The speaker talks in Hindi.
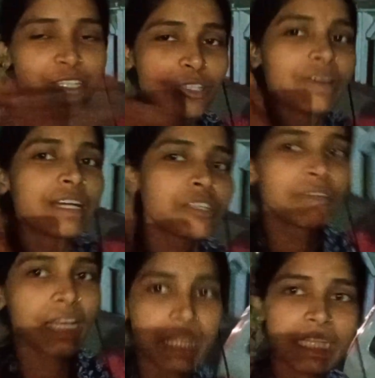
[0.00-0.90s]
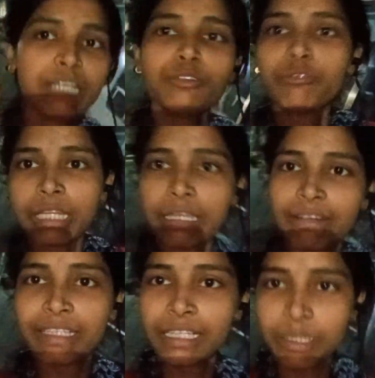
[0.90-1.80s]
बच्चे को वहाँ से उठा लिया वो कुत्ते
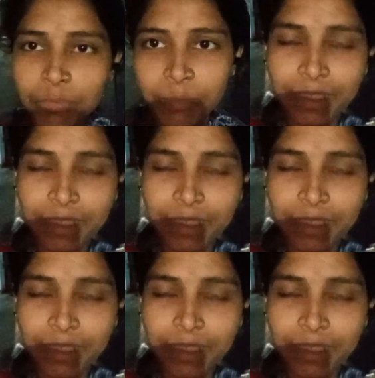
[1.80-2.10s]
वाली गली भी